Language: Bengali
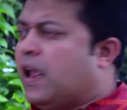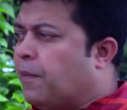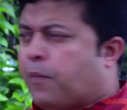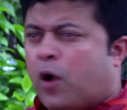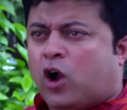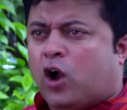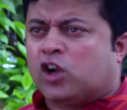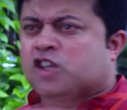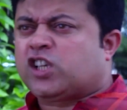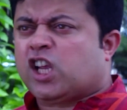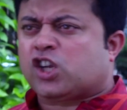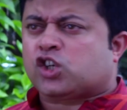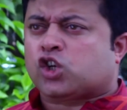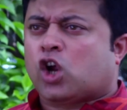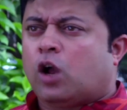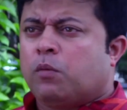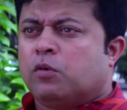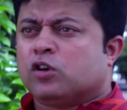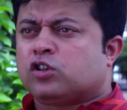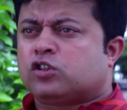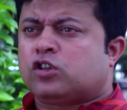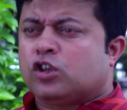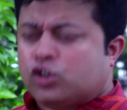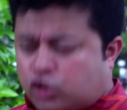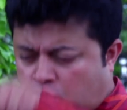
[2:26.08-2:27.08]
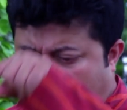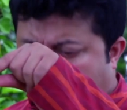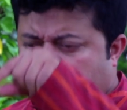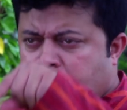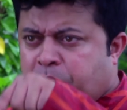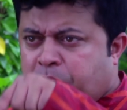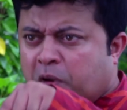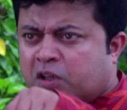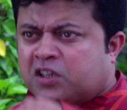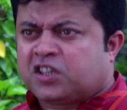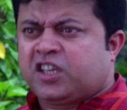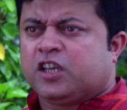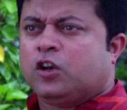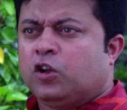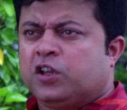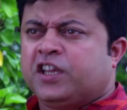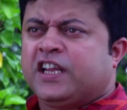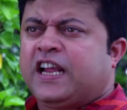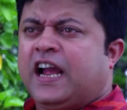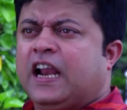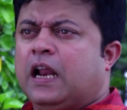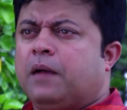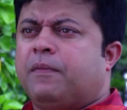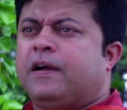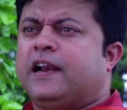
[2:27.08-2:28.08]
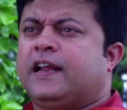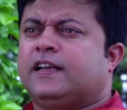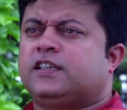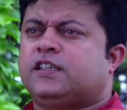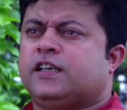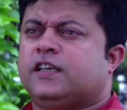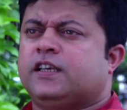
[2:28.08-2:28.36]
এই বংশের সমস্ত সম্পত্তির অধিকার